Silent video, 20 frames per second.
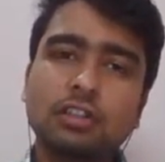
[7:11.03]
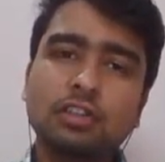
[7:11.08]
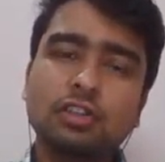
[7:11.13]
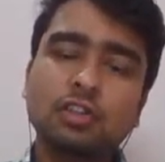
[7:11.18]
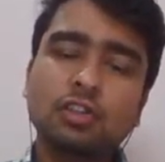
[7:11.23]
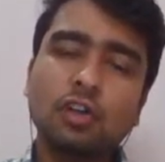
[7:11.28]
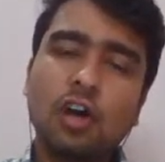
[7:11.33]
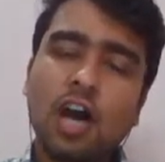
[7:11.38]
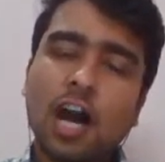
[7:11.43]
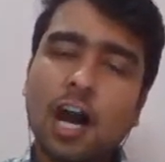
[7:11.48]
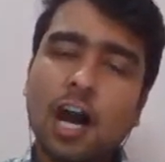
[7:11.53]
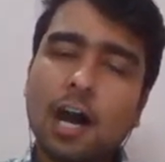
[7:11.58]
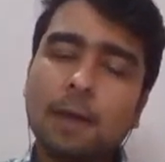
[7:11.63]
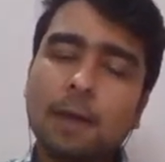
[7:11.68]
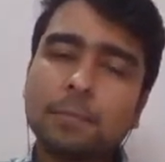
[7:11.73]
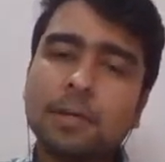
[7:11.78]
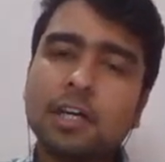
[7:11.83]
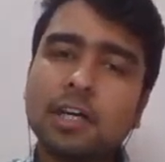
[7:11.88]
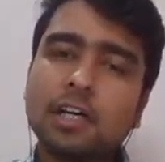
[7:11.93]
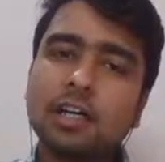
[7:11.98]
जो
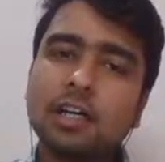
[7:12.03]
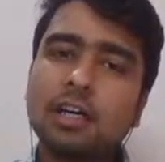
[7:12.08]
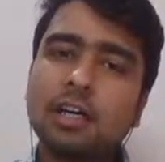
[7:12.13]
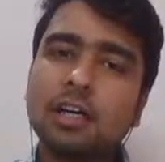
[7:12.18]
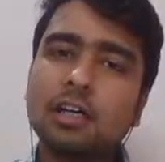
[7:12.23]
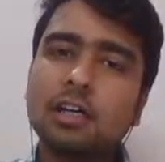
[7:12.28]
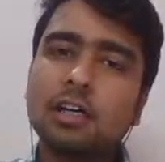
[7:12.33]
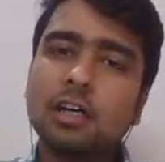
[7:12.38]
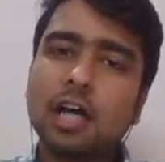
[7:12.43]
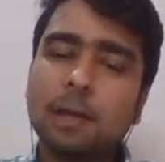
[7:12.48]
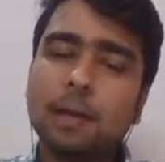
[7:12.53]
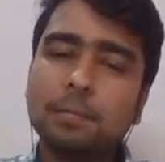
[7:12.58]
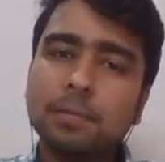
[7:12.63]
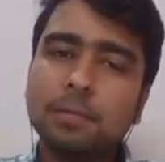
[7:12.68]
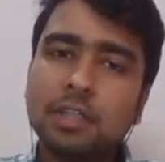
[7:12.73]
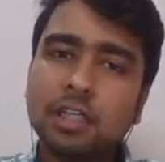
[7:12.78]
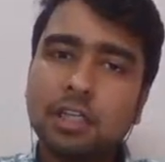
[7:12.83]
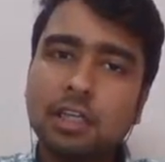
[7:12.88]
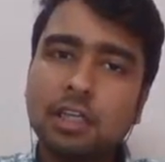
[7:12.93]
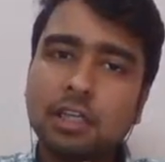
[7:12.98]
आपका
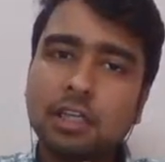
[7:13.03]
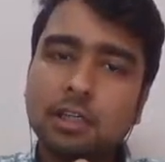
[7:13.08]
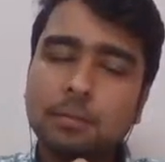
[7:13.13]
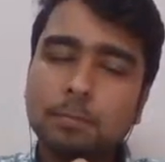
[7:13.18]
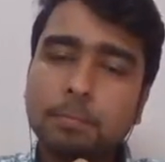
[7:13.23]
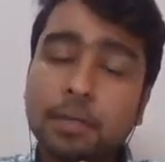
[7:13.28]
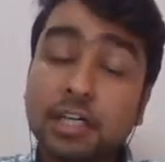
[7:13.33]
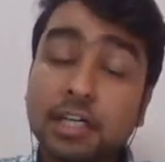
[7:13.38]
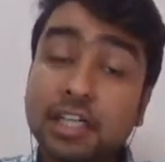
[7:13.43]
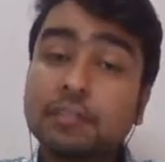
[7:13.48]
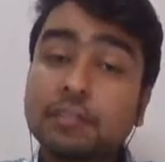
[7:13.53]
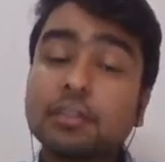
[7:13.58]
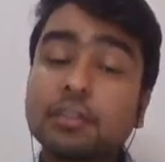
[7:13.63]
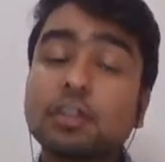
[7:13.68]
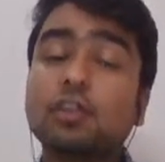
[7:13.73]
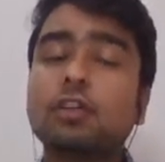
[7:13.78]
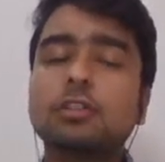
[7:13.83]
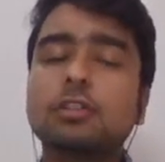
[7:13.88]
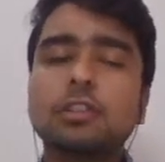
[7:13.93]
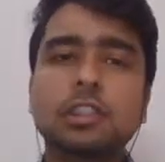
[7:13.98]
आपकी पढ़े हुए
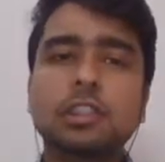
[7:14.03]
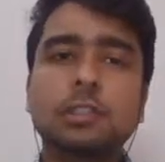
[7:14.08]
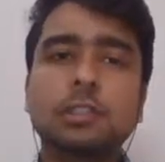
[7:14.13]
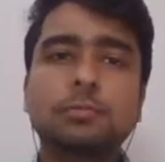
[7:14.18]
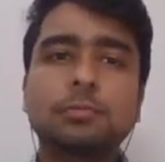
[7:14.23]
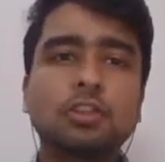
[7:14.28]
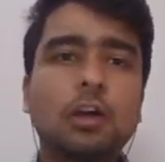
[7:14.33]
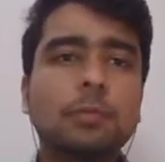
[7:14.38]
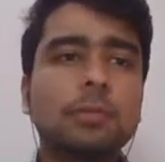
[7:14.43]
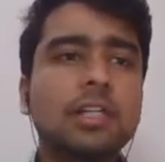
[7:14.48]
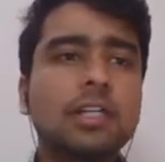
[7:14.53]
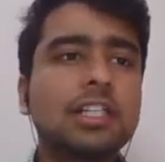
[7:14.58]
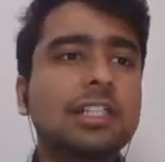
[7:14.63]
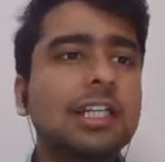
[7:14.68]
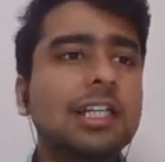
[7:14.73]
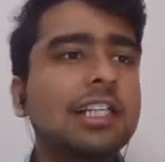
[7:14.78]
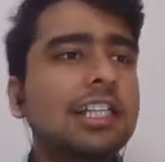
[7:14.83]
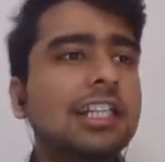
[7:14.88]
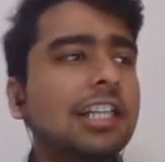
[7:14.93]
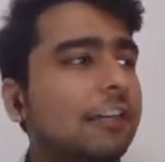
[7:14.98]
कॉन्सेप्ट जो आपके
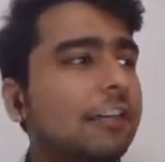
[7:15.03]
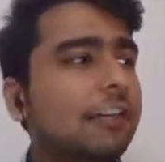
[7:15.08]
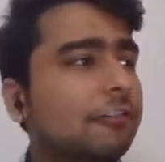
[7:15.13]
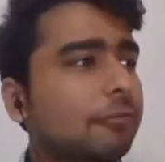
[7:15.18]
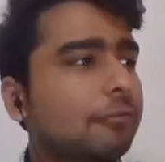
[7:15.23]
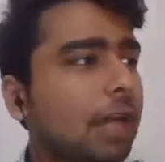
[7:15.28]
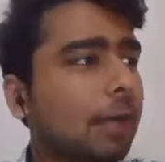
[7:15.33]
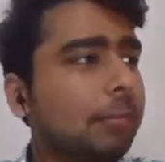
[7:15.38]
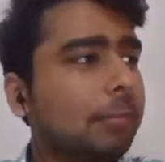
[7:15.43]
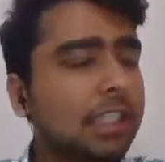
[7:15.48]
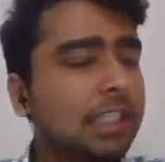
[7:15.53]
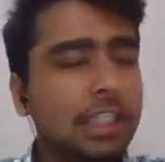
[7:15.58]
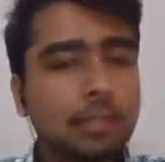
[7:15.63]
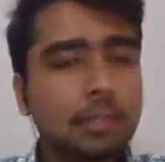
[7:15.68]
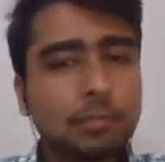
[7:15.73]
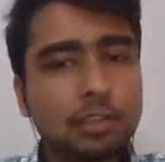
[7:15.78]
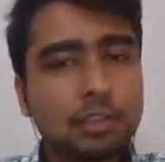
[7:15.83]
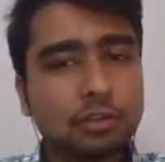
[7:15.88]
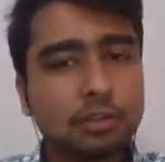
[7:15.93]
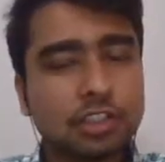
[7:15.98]
डेली लाइफ में
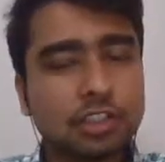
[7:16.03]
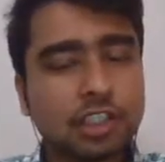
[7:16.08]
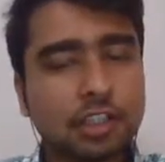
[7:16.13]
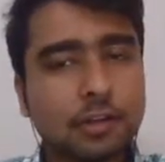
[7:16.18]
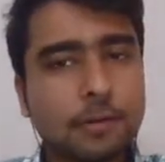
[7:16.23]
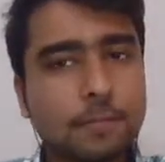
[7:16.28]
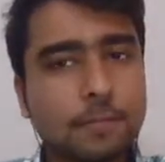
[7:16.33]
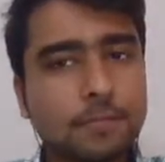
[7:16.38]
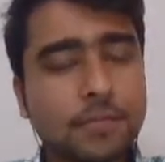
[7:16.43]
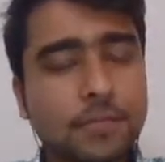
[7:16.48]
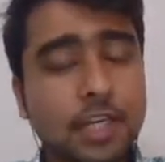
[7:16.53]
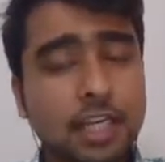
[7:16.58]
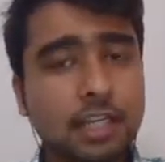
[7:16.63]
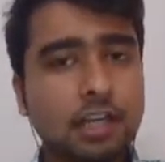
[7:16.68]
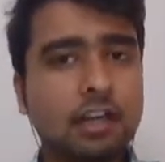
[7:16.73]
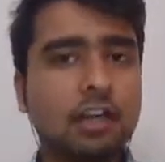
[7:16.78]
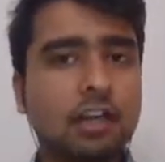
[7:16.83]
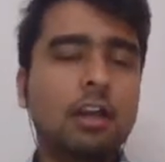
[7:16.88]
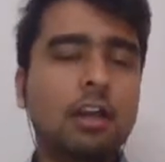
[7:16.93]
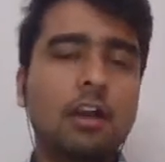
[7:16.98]
एप्लीकेबल होते हैं है
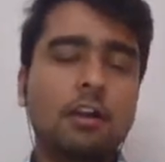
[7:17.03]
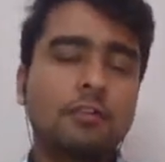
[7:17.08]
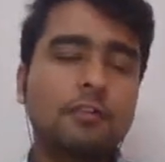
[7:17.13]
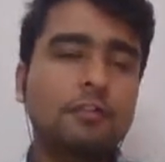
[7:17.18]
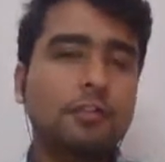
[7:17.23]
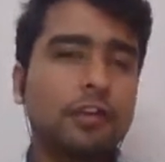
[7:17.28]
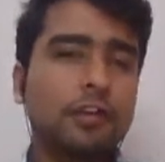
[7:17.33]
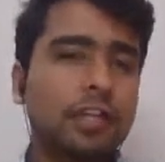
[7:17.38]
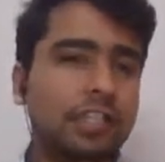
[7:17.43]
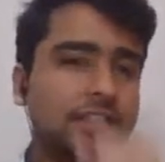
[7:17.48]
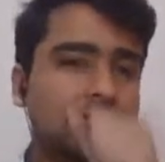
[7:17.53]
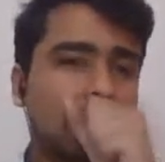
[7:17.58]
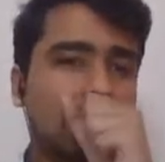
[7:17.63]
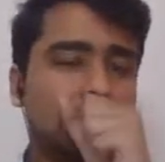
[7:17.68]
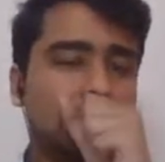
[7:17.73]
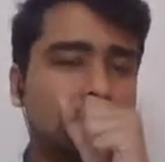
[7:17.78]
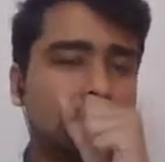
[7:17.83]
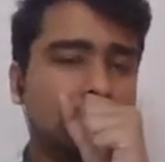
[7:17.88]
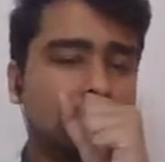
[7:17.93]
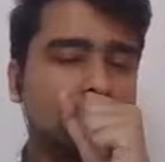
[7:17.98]
ना फॉर
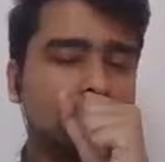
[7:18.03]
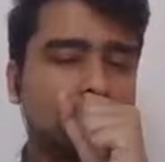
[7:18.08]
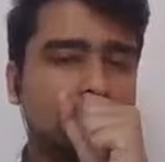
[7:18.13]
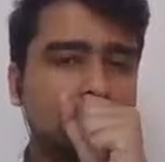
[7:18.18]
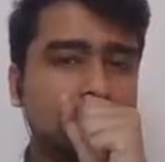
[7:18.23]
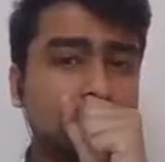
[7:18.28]
एग्जाम्पल